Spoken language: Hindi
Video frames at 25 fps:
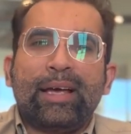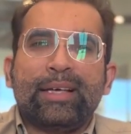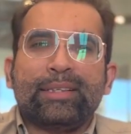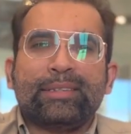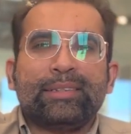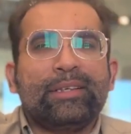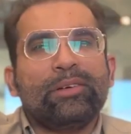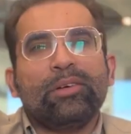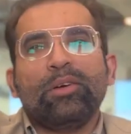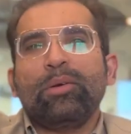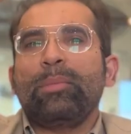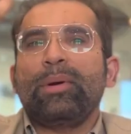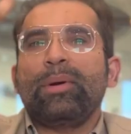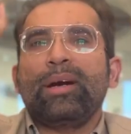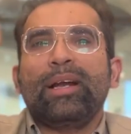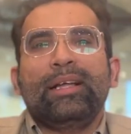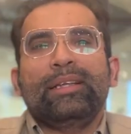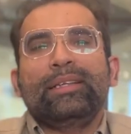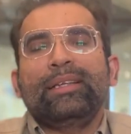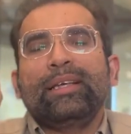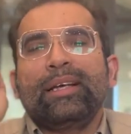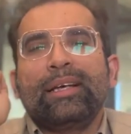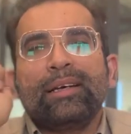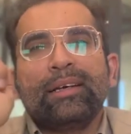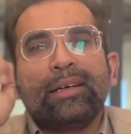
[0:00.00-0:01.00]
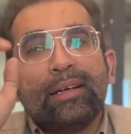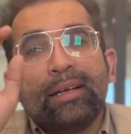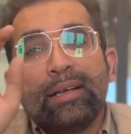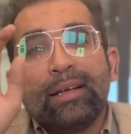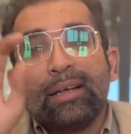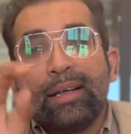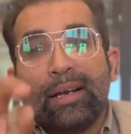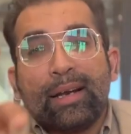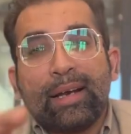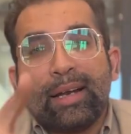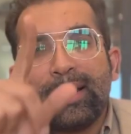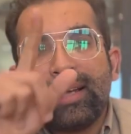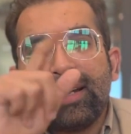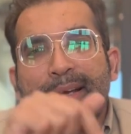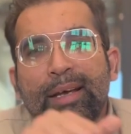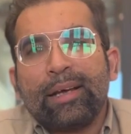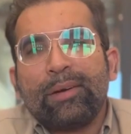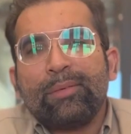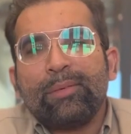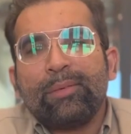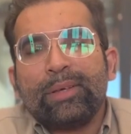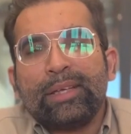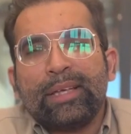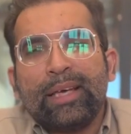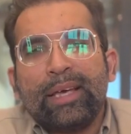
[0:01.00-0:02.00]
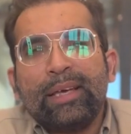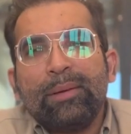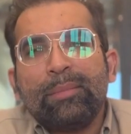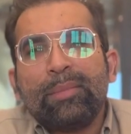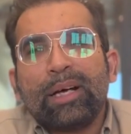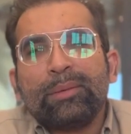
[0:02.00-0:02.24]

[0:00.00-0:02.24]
एसेट को बढ़ा देना लेकिन अगर वो यही